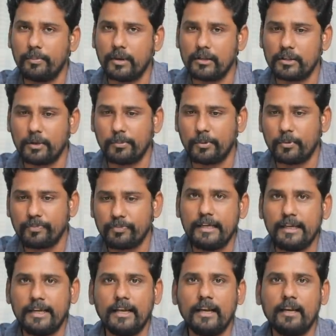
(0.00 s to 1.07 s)
பார்த்துருப்போம்
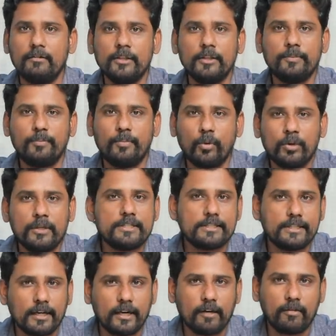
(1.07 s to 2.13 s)
இங்கெல்லாம் வந்து போலீஸ்
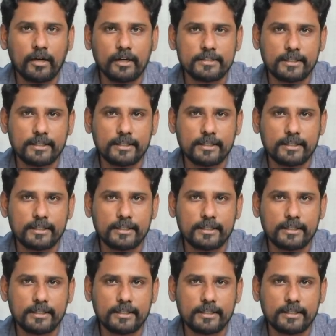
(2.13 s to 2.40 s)
என்னவாக